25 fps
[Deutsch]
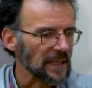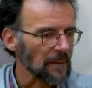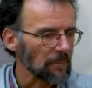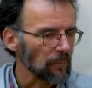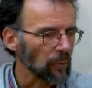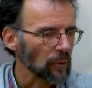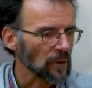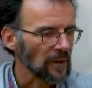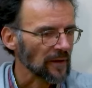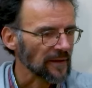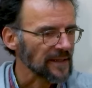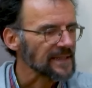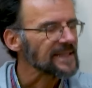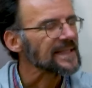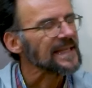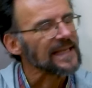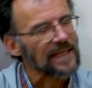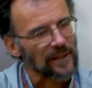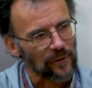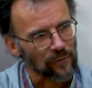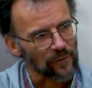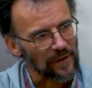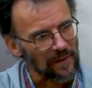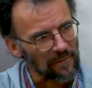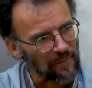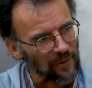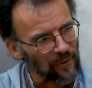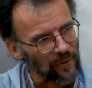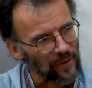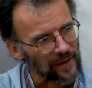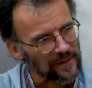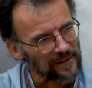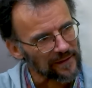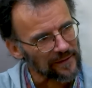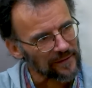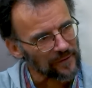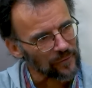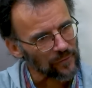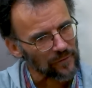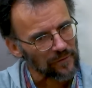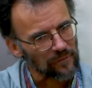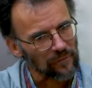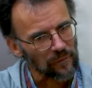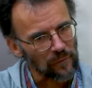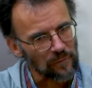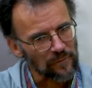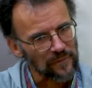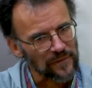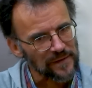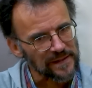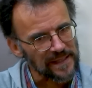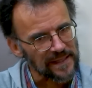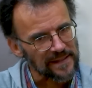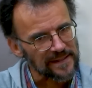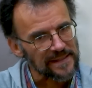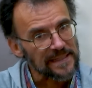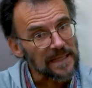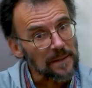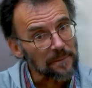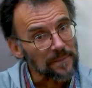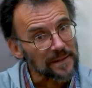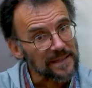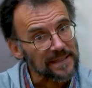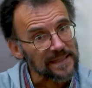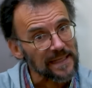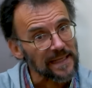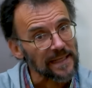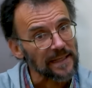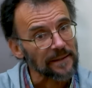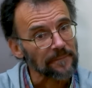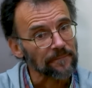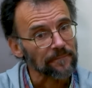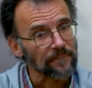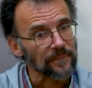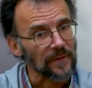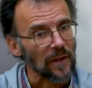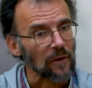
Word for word: eine Polarisierung im Orden und 1517,